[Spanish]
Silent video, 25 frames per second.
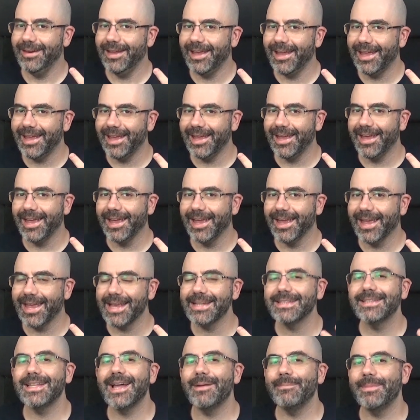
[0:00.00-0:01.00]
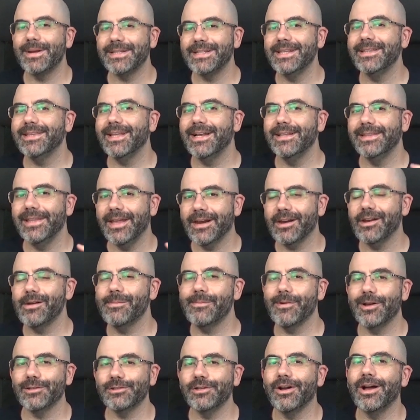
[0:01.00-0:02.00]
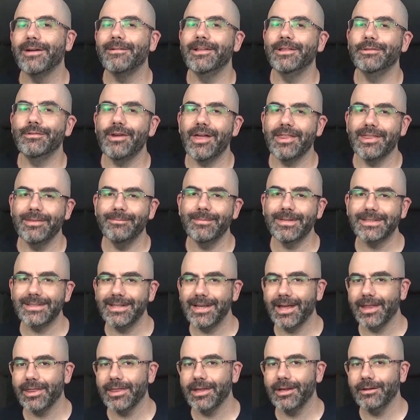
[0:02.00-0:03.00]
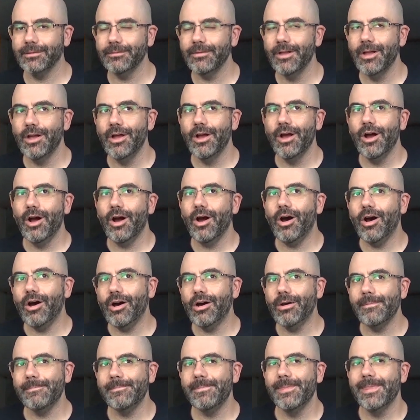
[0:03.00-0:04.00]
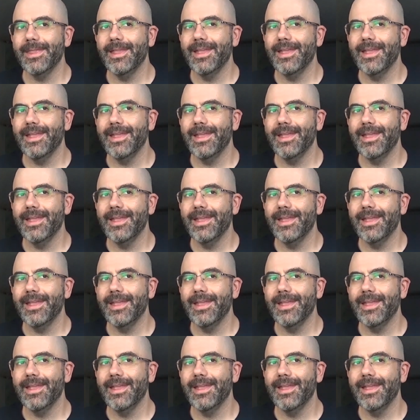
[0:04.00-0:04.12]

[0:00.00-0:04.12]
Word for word: eh, que está presente el terror porque son aventuras de investigación o